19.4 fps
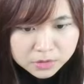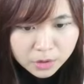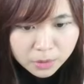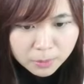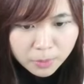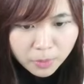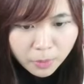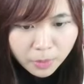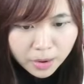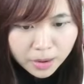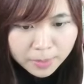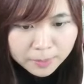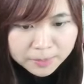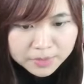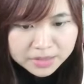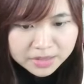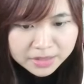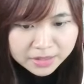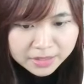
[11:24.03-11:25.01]
น้องบอกว่า
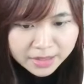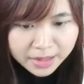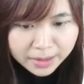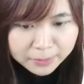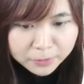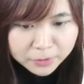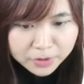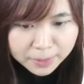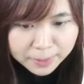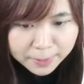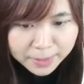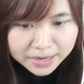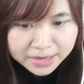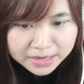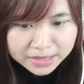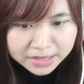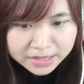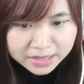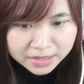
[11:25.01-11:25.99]
มีที่สาบอยู่ในแผ่น
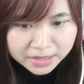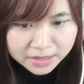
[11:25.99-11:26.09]
นี้